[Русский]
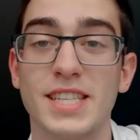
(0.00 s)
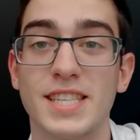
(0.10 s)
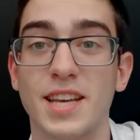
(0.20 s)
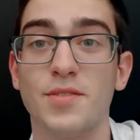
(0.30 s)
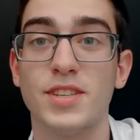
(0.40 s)

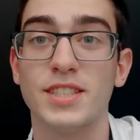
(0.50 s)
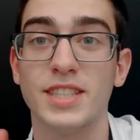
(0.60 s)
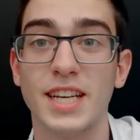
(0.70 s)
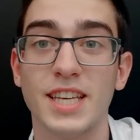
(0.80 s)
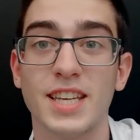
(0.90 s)
ставьте
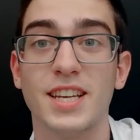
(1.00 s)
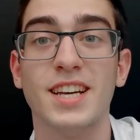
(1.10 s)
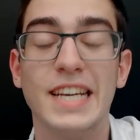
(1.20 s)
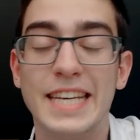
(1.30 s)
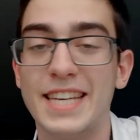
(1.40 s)
лайки
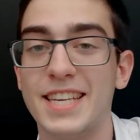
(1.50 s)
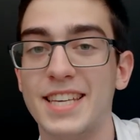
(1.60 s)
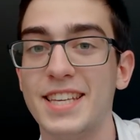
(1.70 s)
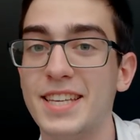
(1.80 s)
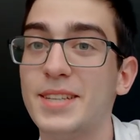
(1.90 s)

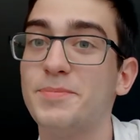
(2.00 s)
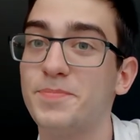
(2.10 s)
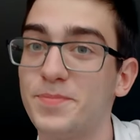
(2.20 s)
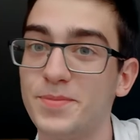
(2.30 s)
и